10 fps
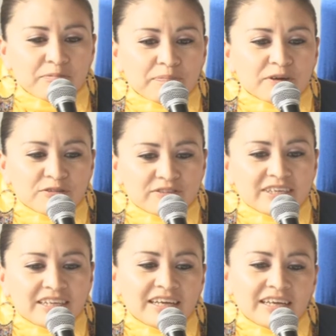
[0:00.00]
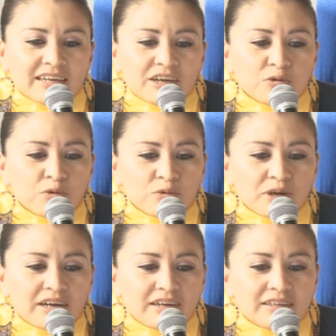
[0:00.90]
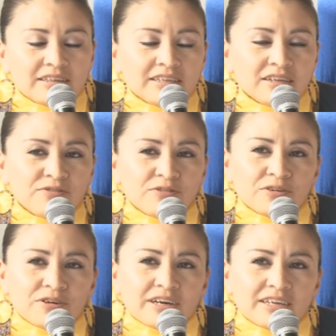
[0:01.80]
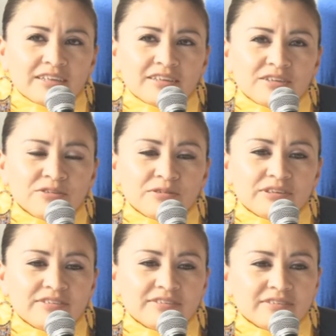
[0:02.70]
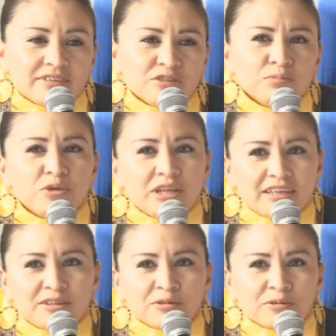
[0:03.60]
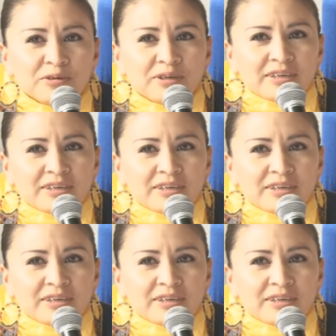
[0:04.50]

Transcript: Pero sí la, la cultura argentina, el folclore argentino es, es muy lindo.